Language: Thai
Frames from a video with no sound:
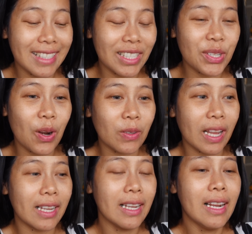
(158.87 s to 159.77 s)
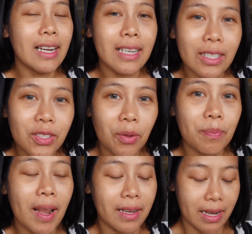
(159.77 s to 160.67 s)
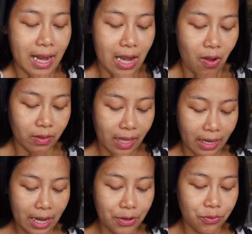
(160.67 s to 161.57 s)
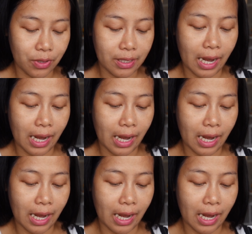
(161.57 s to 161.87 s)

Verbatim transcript: นั้นเจจะลองใช้หนึ่งสองแปดในการลองแต่งให้ดูนะ